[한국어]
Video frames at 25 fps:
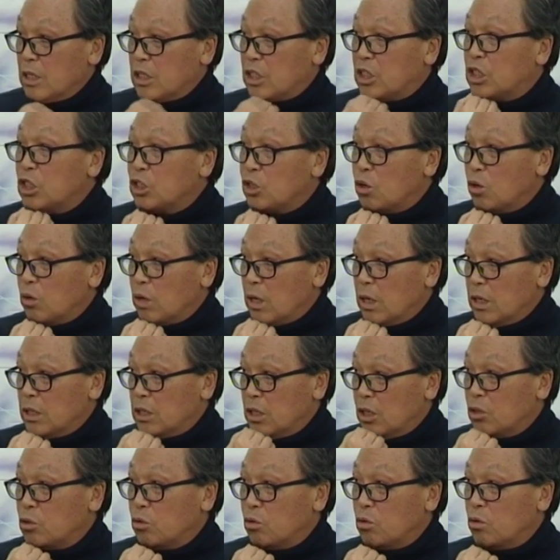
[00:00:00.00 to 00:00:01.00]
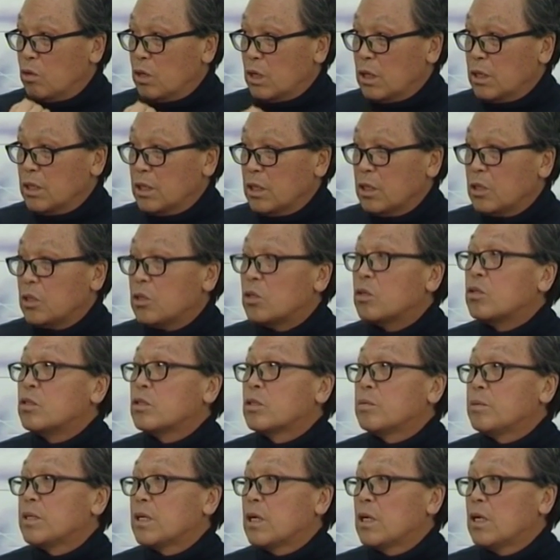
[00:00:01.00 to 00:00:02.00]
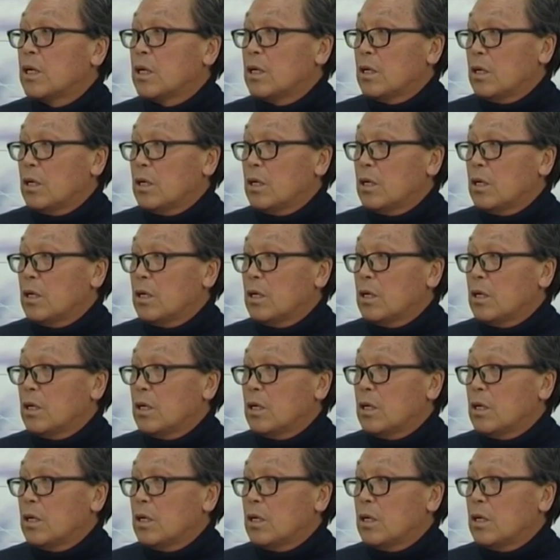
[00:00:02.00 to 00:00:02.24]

기교나 예술 기교할 때는 음. 연습이라.